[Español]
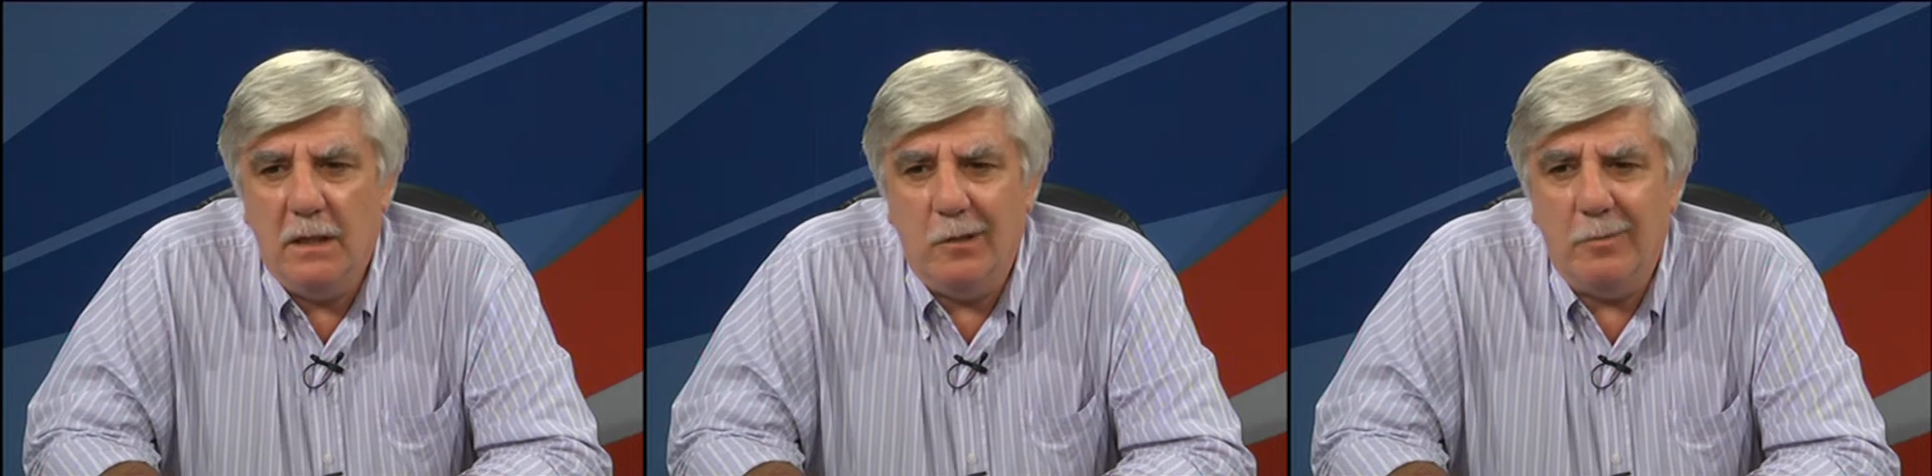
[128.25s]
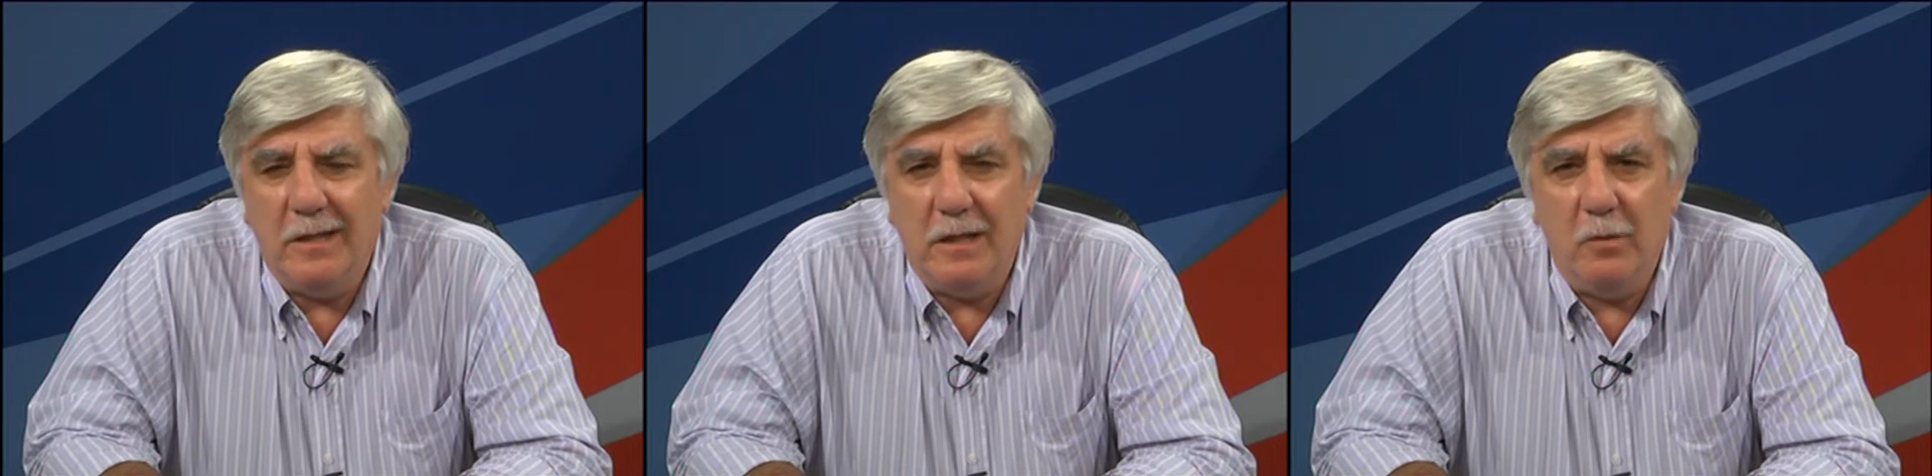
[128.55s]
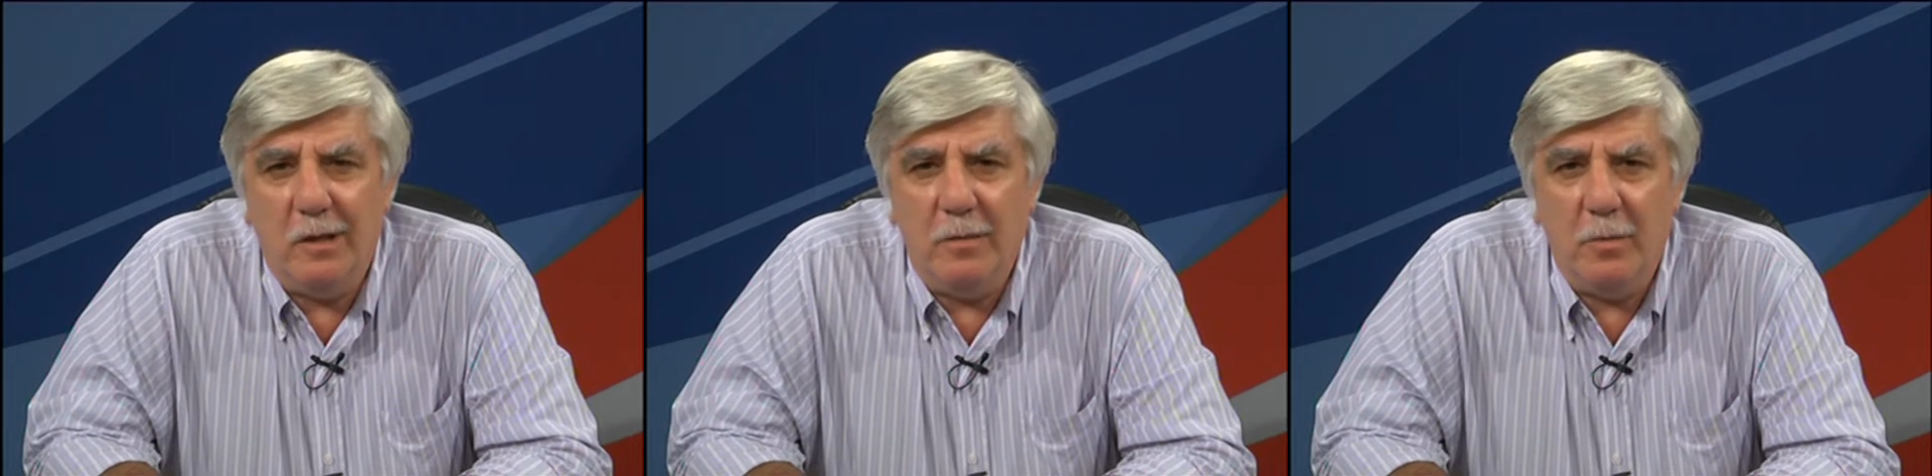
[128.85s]
El
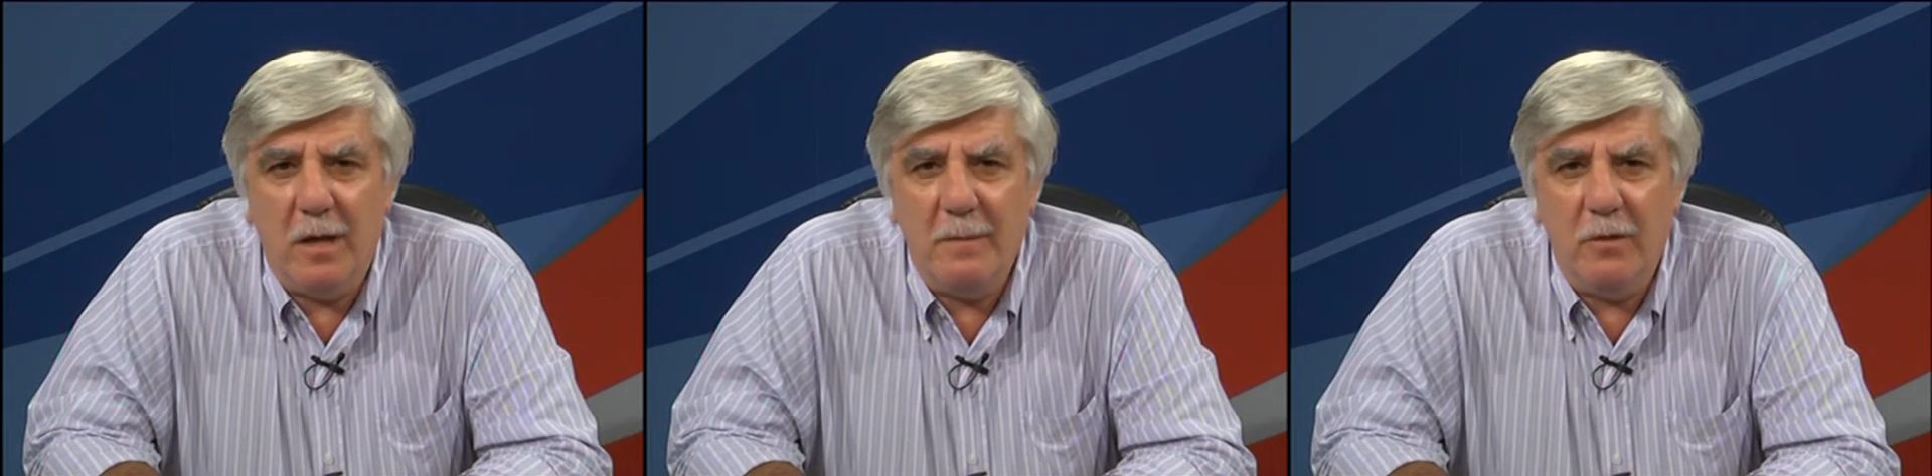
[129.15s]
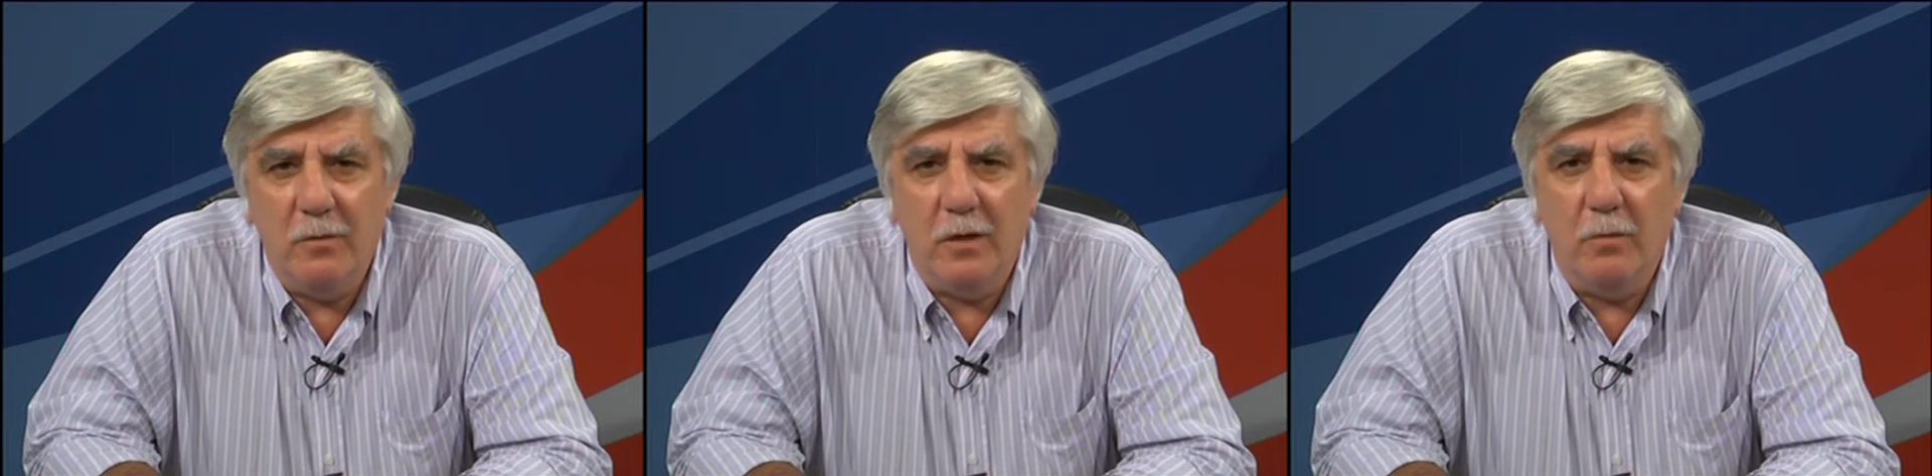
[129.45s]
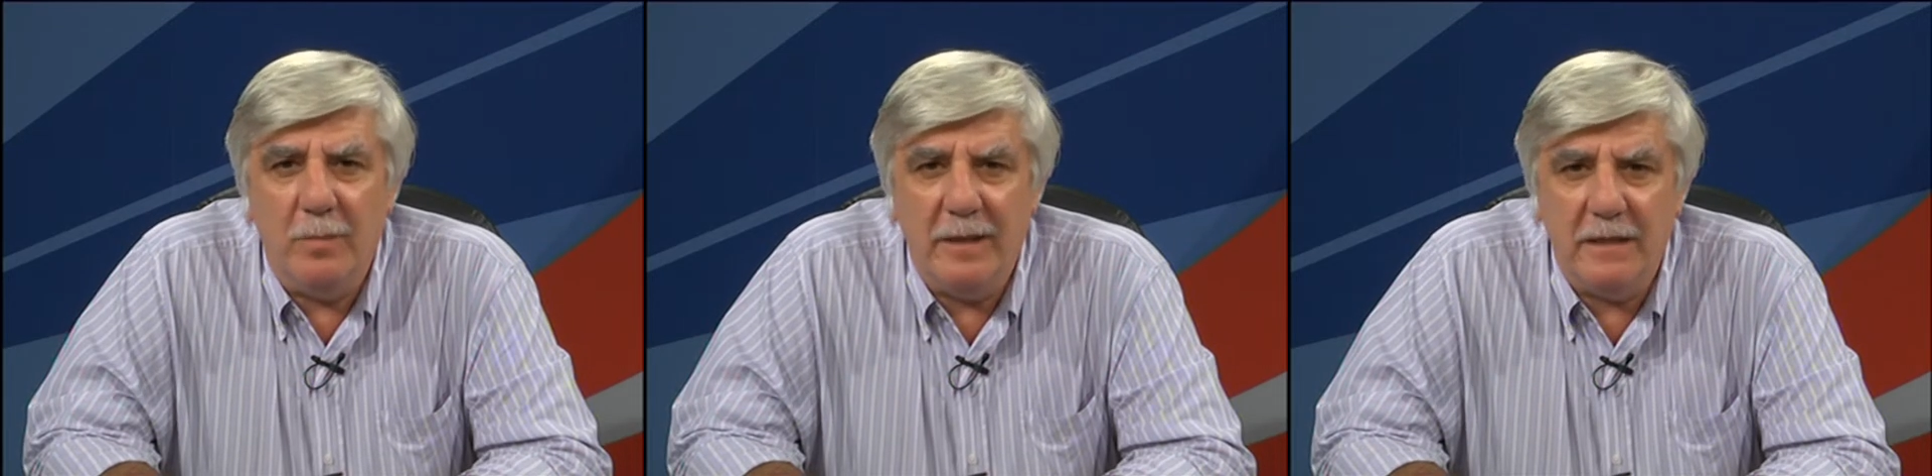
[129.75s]
objetivo de este programa no es
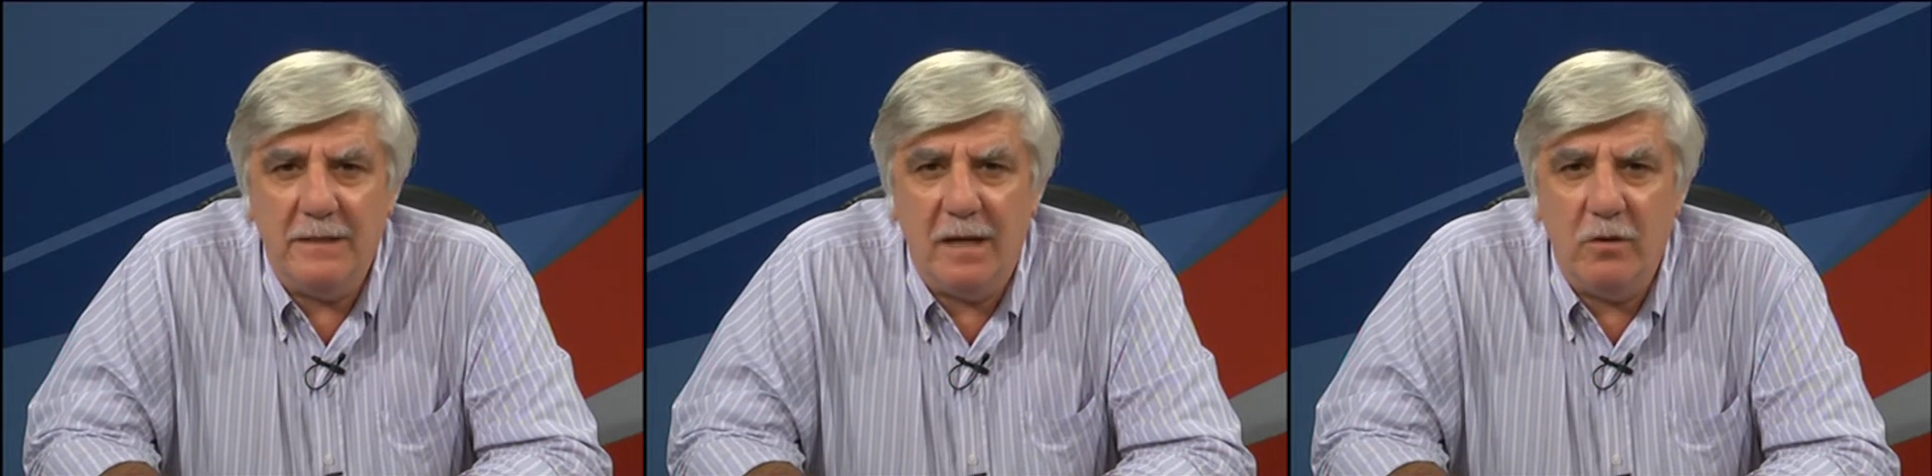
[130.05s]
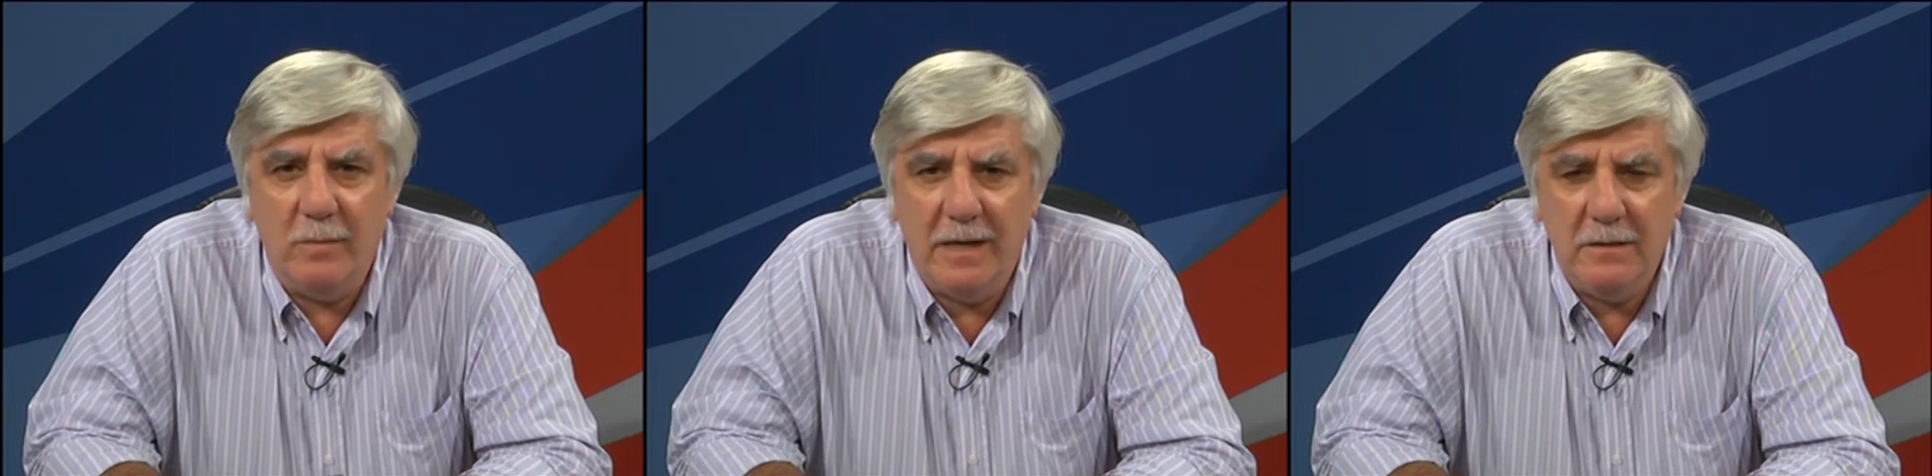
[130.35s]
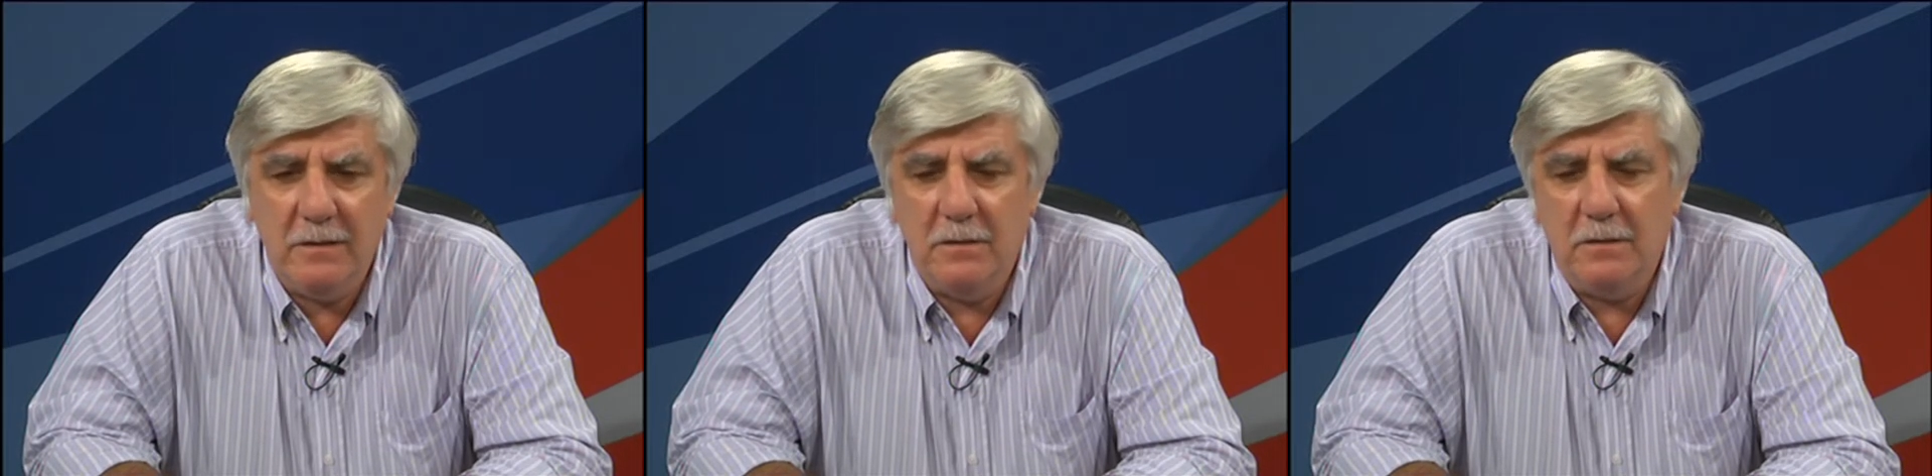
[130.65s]
complejizarlo más,